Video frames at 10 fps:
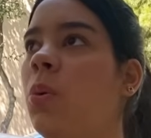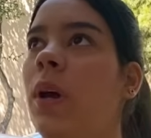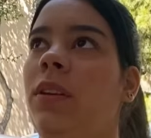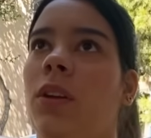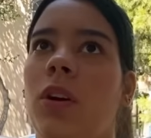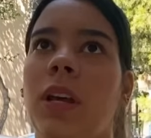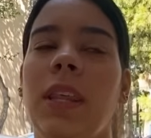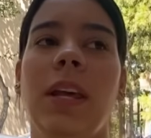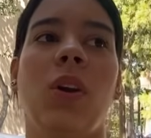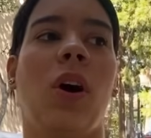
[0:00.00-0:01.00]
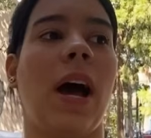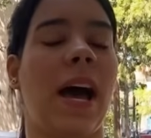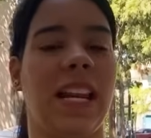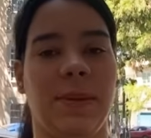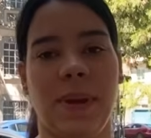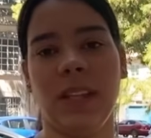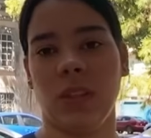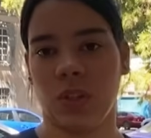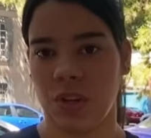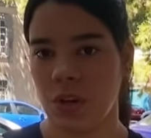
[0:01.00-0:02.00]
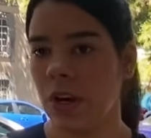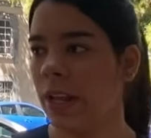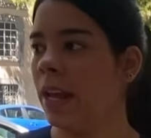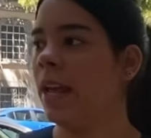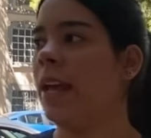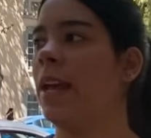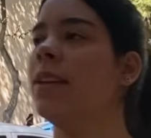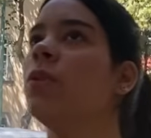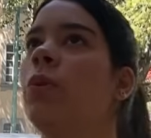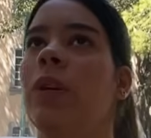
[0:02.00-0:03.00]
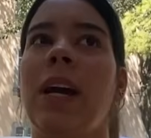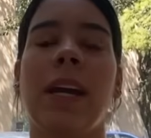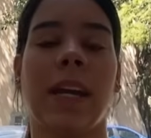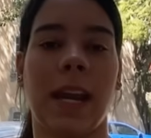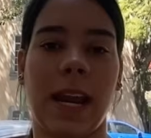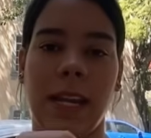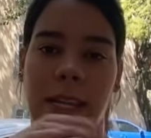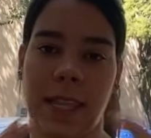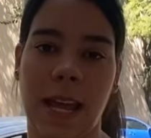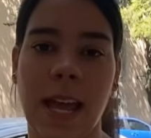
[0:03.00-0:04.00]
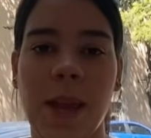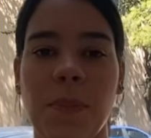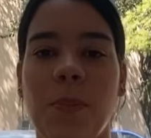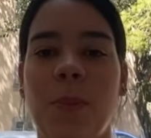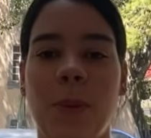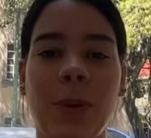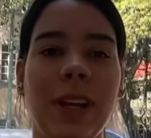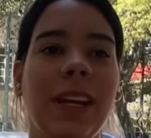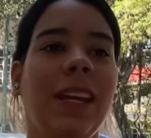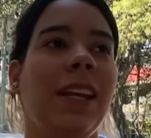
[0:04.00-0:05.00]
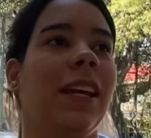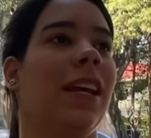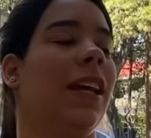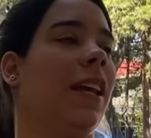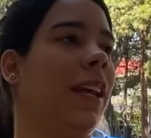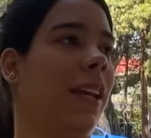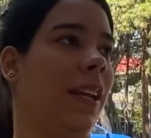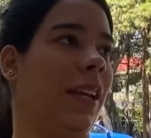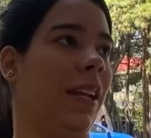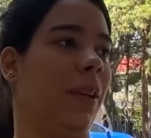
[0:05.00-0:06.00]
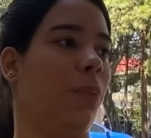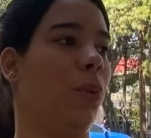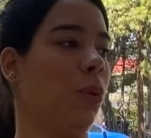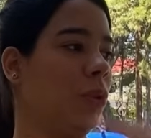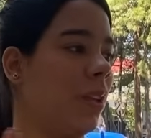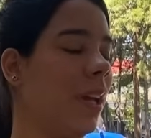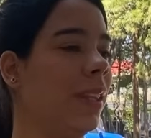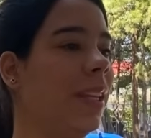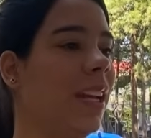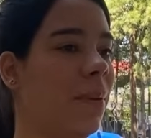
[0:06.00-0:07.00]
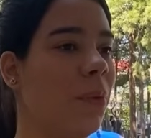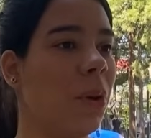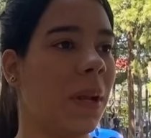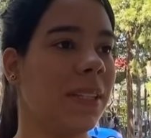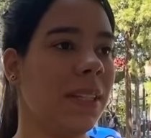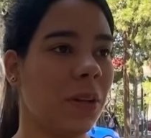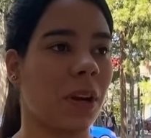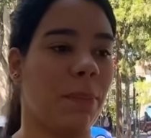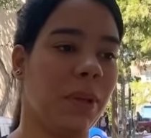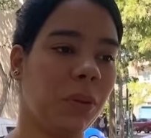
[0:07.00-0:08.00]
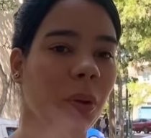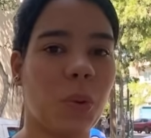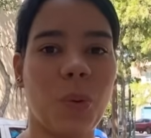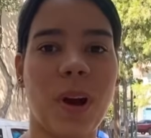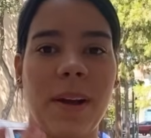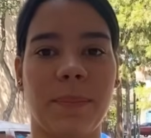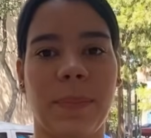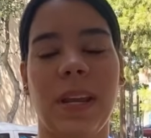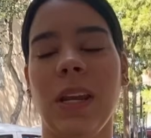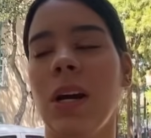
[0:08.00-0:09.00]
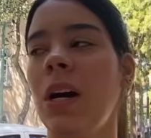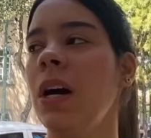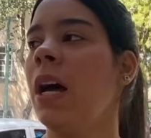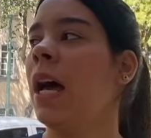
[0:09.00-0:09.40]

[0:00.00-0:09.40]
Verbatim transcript: cuestiones de los alimentos, señores. Es una realidad muy eh, brusca, digámoslo así, con respecto a Cuba, México,